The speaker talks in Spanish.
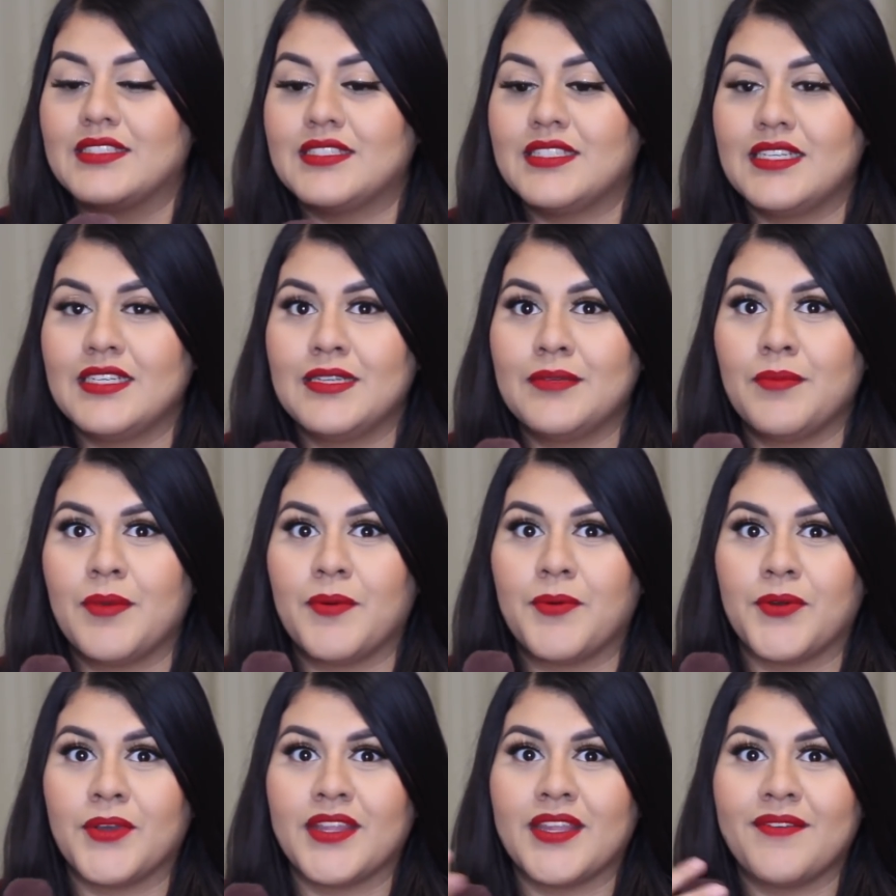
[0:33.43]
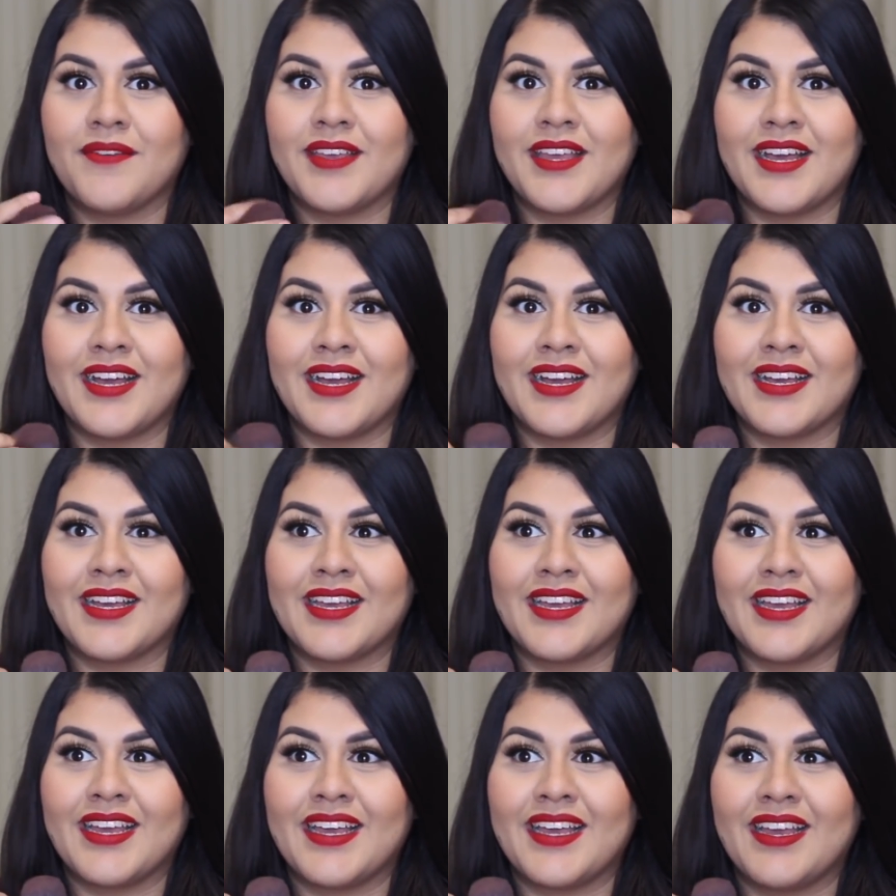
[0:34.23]
si me voy de
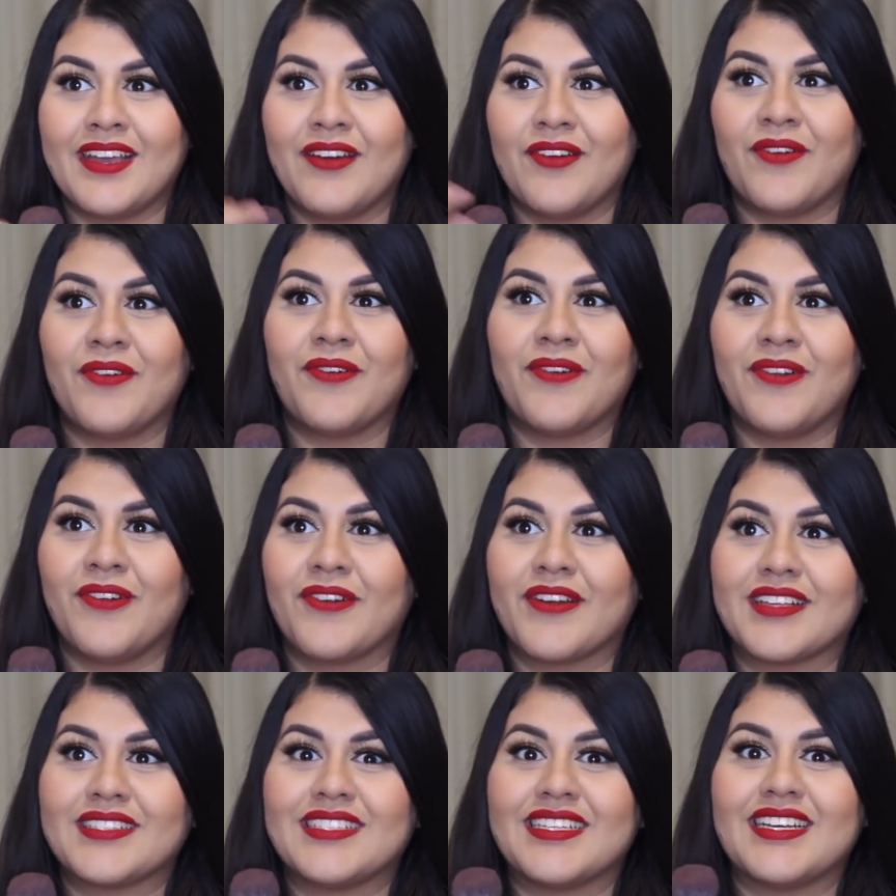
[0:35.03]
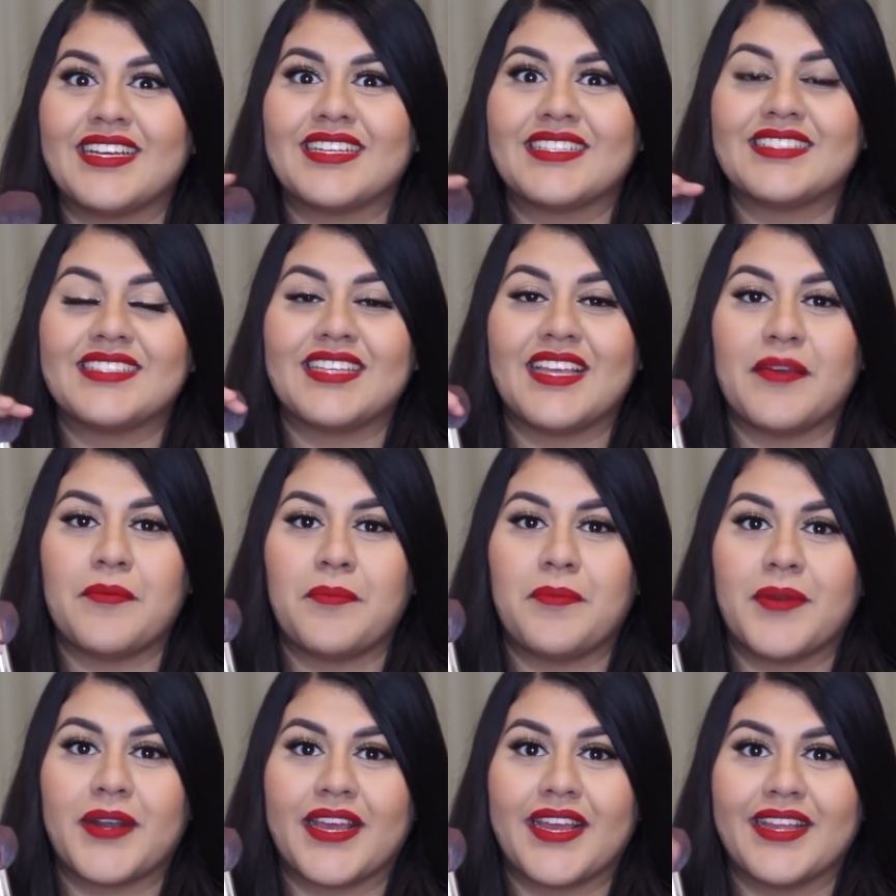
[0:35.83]
viaje o lo que sea,
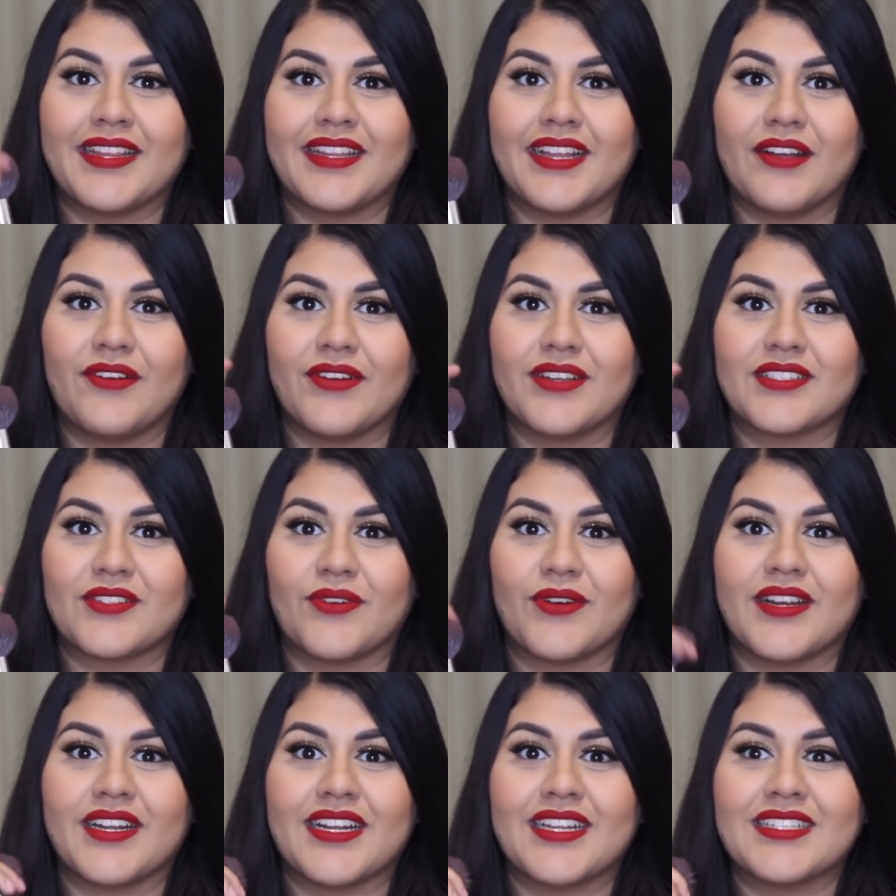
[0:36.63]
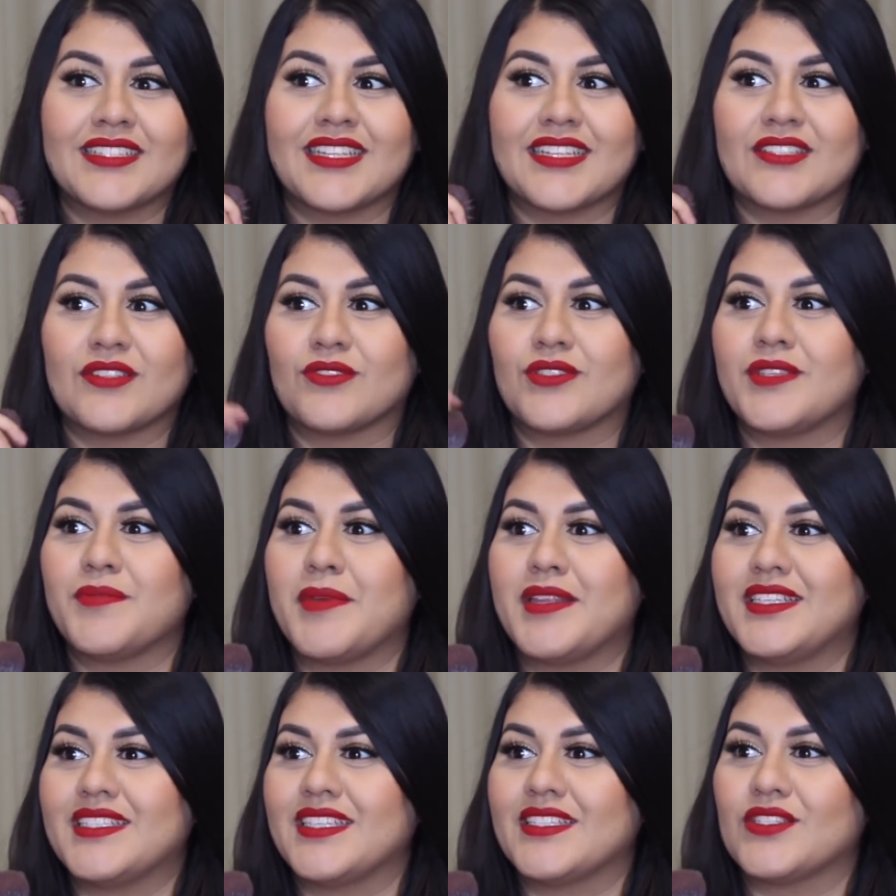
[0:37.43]
siempre tengo que escoger estas. O si
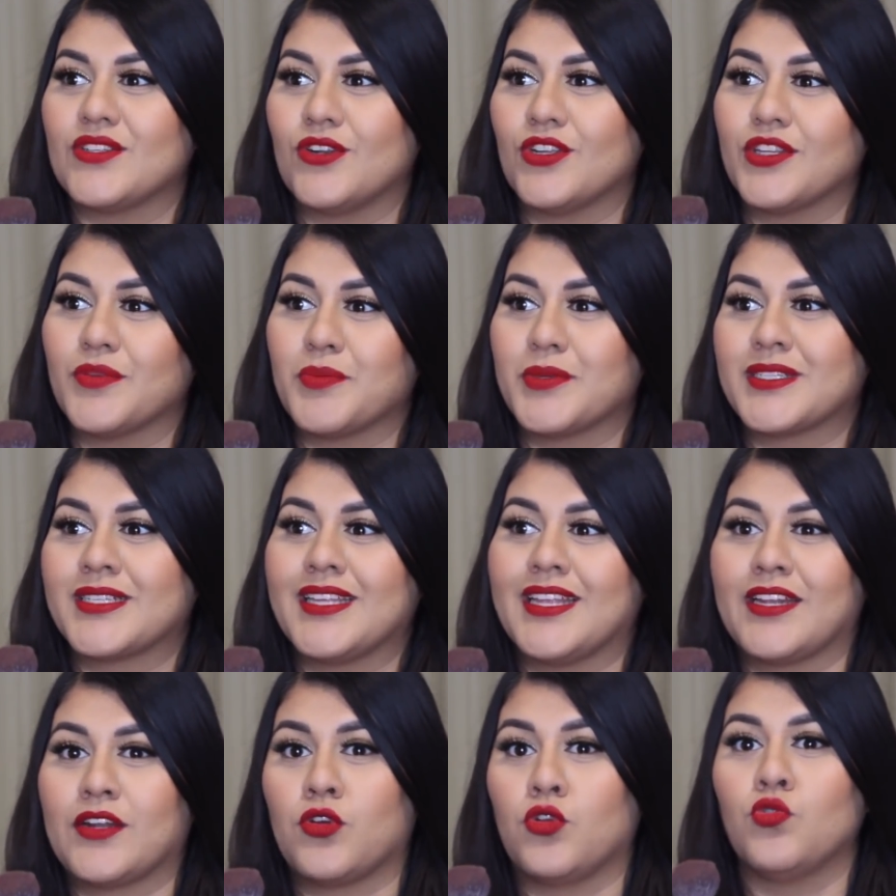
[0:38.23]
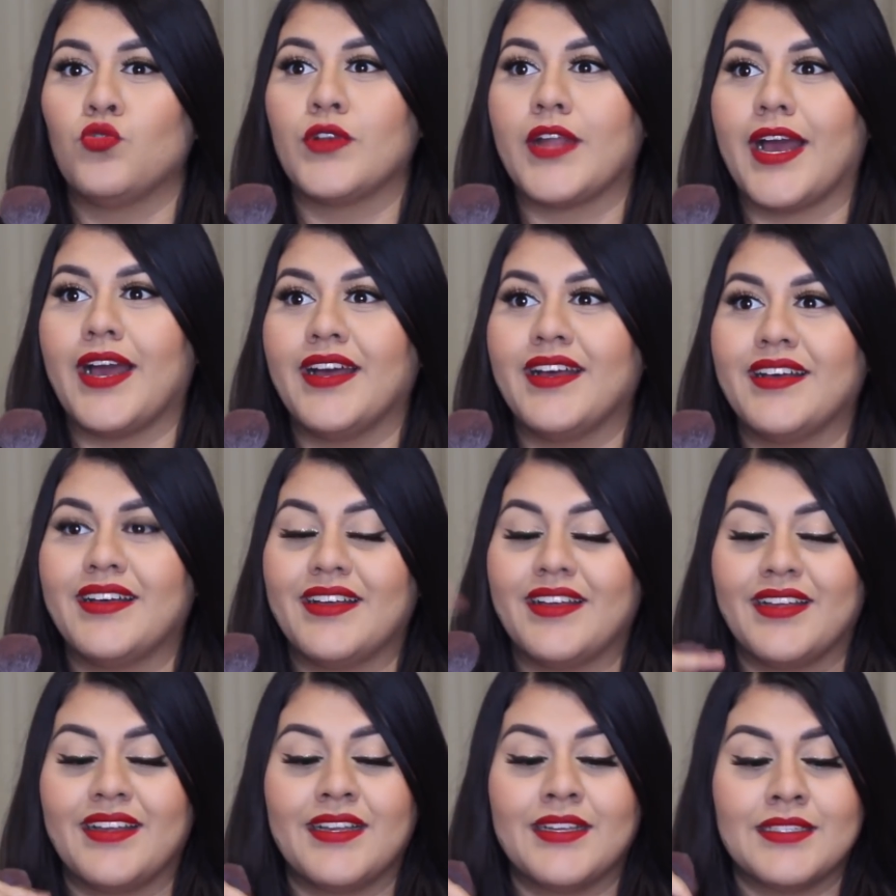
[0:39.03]
me dicen solo te puedes quedar con una,
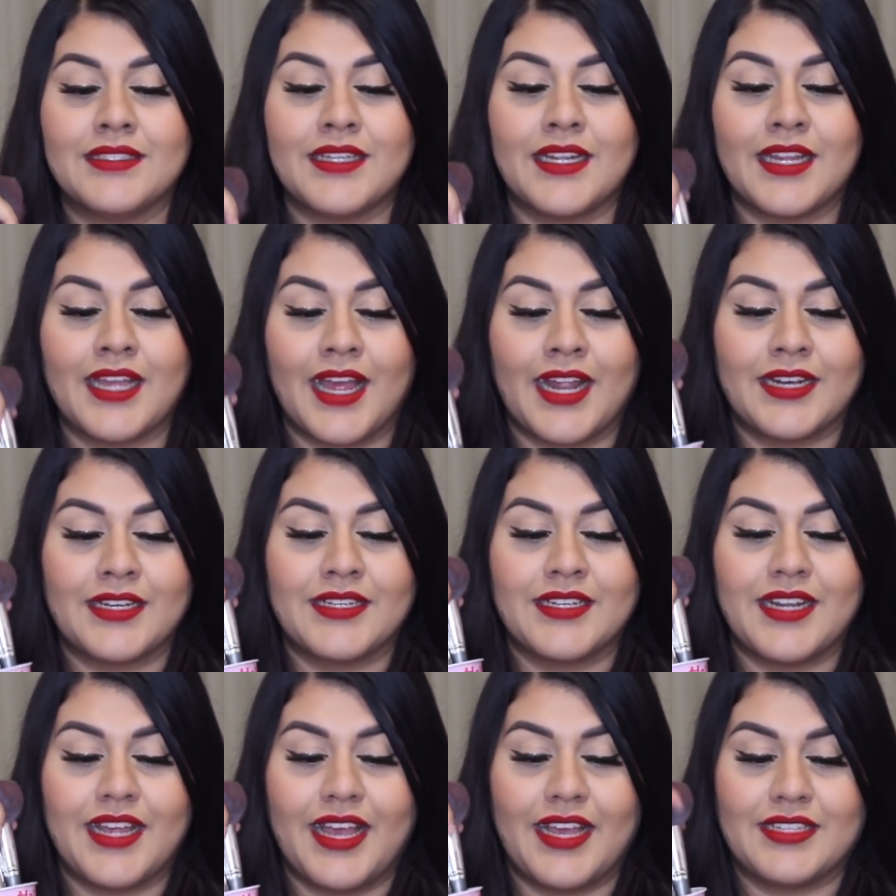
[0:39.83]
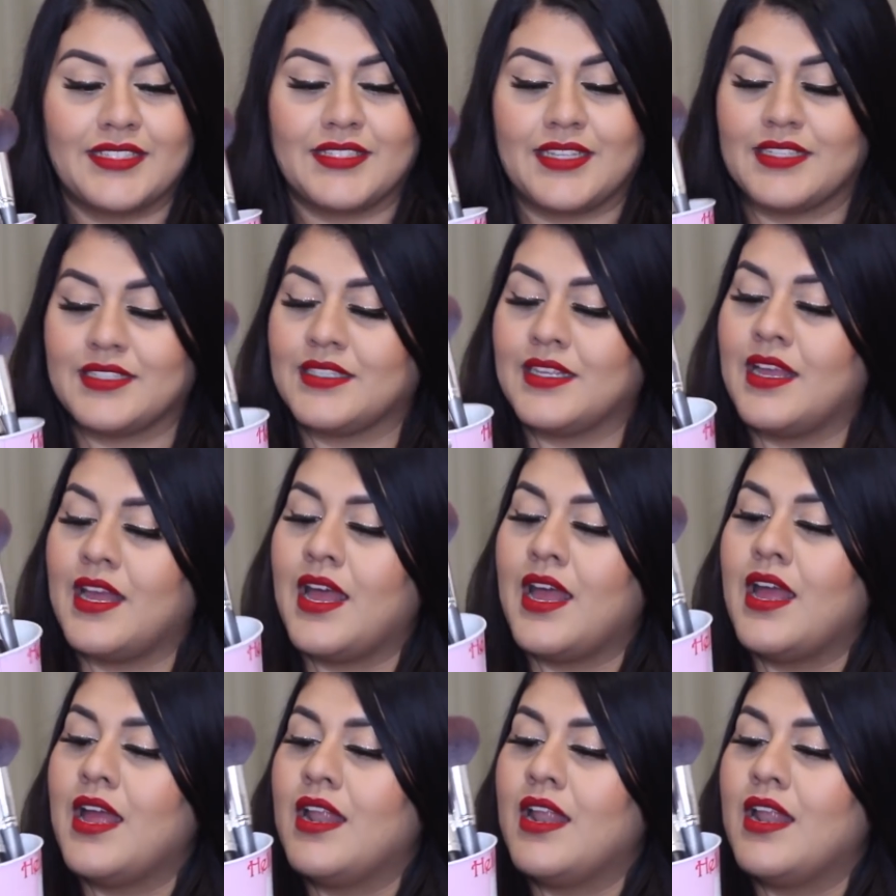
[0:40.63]
serían estas.